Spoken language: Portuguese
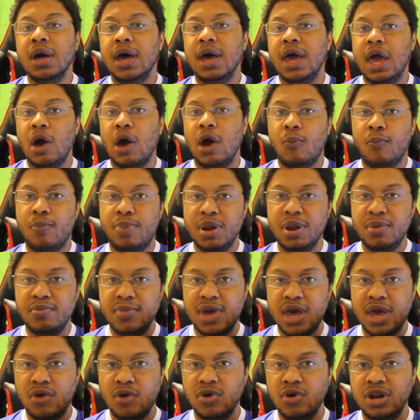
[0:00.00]
É o
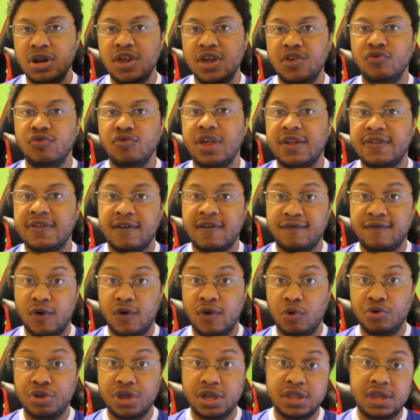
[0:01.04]
primeiro início dessa
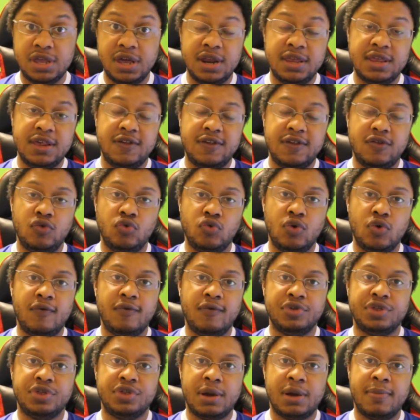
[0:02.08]
volta dele, desse
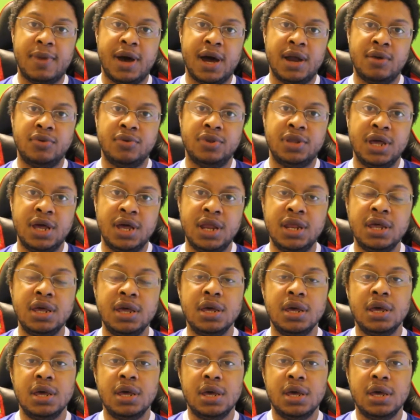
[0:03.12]
novo trabalho dele.